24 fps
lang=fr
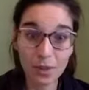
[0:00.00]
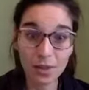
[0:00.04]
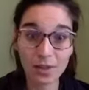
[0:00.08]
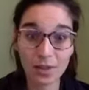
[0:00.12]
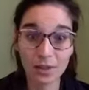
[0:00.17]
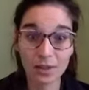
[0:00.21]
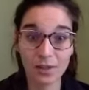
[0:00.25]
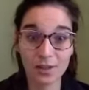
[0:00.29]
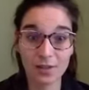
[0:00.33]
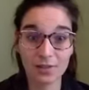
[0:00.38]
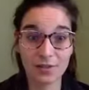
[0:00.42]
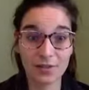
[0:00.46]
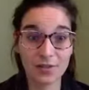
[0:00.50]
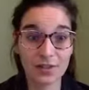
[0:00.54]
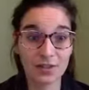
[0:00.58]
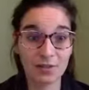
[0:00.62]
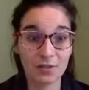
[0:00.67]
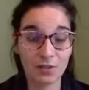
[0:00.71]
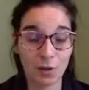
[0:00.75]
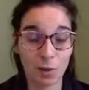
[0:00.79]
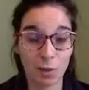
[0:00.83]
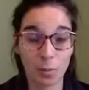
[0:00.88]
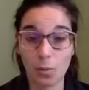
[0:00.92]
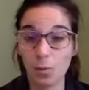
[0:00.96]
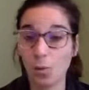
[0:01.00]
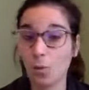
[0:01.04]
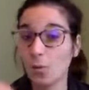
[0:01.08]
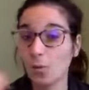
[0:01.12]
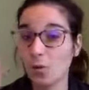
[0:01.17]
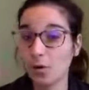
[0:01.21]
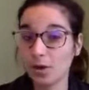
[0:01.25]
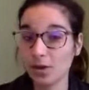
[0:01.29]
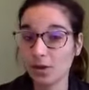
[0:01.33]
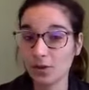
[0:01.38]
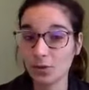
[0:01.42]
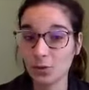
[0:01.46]
Euh, il va être différent pour
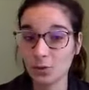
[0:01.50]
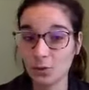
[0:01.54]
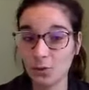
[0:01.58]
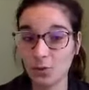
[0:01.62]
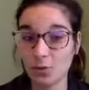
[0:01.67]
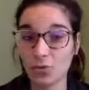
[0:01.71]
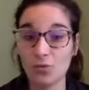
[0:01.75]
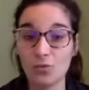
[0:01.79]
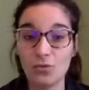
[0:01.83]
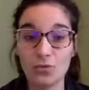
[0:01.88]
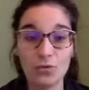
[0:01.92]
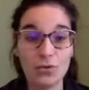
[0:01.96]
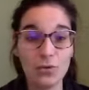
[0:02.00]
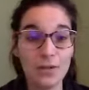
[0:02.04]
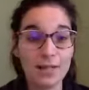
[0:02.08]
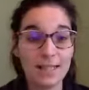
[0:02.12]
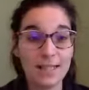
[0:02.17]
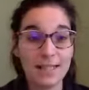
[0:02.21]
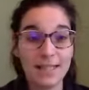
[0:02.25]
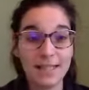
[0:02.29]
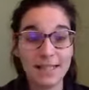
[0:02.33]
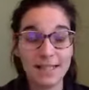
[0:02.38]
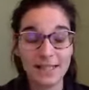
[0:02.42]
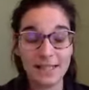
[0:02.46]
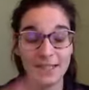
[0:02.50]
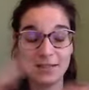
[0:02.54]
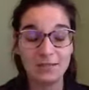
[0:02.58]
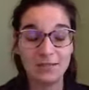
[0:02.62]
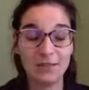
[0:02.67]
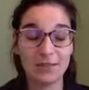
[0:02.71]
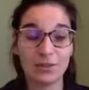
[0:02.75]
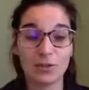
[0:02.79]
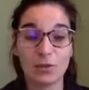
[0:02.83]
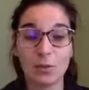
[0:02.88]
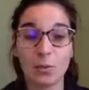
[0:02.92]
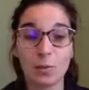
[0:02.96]
moi, de pour vous. Il va
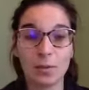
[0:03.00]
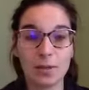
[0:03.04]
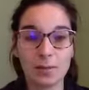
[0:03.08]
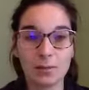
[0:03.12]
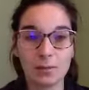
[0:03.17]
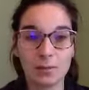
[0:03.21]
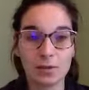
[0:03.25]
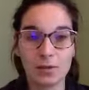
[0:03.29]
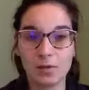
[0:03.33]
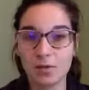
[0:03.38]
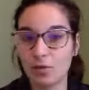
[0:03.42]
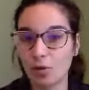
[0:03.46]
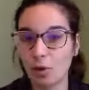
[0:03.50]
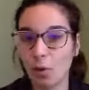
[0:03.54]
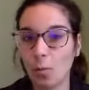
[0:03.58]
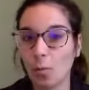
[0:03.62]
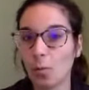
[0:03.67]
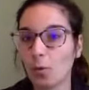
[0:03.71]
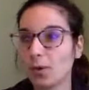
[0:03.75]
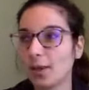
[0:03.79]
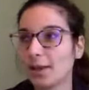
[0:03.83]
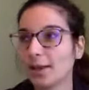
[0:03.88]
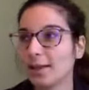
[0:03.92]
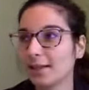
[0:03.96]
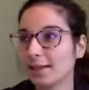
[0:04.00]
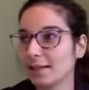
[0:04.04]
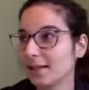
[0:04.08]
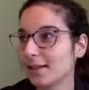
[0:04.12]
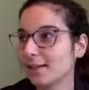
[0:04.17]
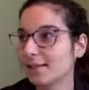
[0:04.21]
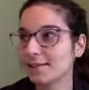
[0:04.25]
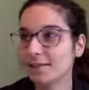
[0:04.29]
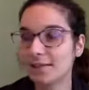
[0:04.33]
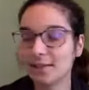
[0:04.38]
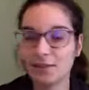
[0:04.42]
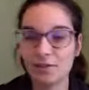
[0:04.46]
être complètement différent pour quelqu'un qui a
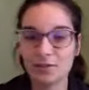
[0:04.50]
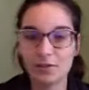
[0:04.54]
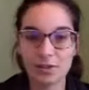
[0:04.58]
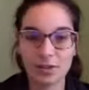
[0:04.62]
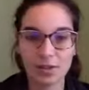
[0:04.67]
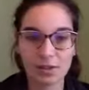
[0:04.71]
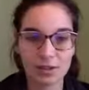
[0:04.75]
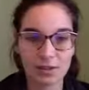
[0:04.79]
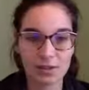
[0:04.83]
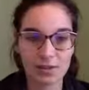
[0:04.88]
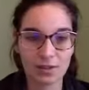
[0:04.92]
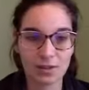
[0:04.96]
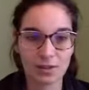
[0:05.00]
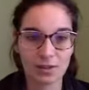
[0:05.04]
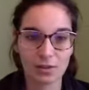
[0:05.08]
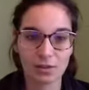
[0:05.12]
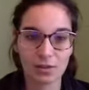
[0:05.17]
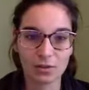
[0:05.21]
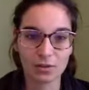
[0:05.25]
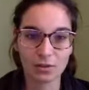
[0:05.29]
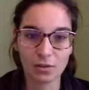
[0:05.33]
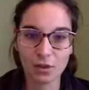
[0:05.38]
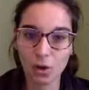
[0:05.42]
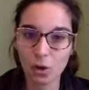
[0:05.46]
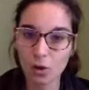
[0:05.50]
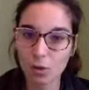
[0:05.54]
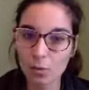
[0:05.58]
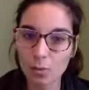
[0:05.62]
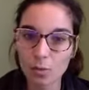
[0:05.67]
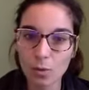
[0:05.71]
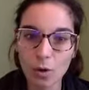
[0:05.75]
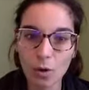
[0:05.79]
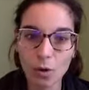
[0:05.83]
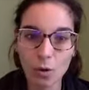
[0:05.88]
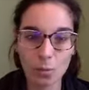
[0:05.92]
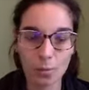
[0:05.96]
été élevé dans un
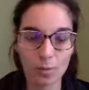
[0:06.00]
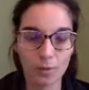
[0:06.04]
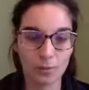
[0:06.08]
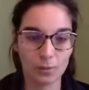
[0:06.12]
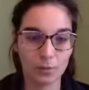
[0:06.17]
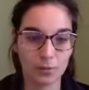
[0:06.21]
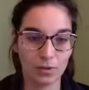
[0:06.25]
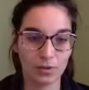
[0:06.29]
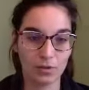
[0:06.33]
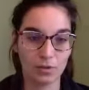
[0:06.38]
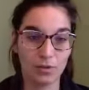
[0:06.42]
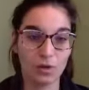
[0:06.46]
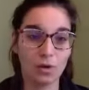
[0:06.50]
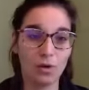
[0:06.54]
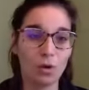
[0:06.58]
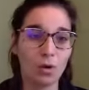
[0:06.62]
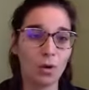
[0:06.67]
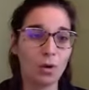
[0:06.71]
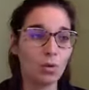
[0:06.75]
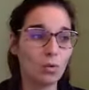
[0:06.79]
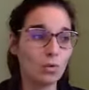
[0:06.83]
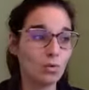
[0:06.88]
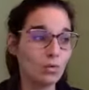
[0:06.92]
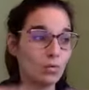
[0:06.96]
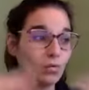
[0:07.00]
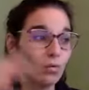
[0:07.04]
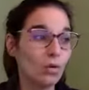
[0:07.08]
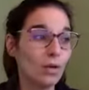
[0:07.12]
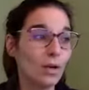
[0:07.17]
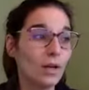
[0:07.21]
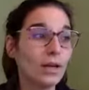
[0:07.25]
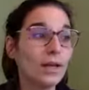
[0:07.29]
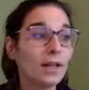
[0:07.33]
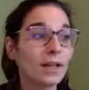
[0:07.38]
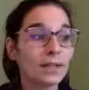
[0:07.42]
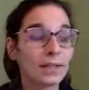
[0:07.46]
environnement complètement différent ou
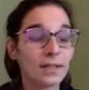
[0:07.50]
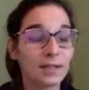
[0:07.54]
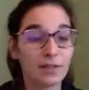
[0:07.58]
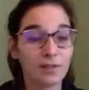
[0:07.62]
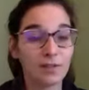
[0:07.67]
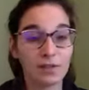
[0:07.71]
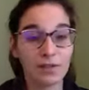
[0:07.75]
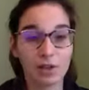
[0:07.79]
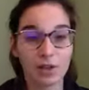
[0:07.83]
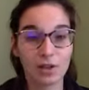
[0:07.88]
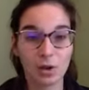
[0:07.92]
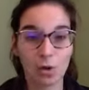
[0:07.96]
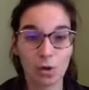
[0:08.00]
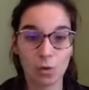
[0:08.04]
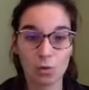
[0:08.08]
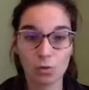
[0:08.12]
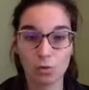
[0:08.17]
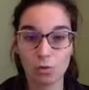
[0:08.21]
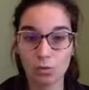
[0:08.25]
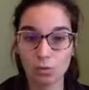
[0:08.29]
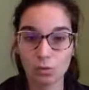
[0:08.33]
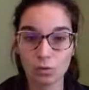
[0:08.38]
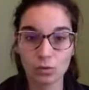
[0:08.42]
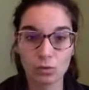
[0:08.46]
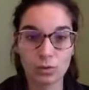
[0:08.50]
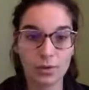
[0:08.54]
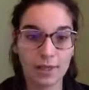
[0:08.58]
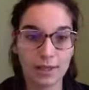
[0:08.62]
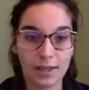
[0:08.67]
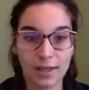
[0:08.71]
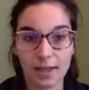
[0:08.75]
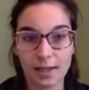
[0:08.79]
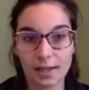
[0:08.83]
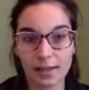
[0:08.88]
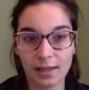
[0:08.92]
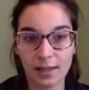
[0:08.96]
qui a fait des rencontres ou des
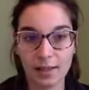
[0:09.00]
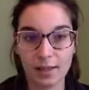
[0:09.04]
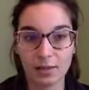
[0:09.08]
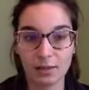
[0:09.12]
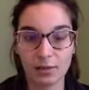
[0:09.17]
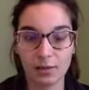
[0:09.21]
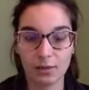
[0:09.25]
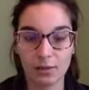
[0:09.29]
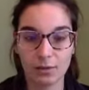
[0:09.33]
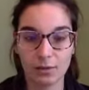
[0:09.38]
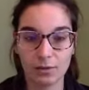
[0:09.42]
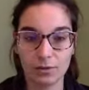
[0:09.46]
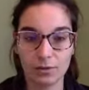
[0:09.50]
carrières euh,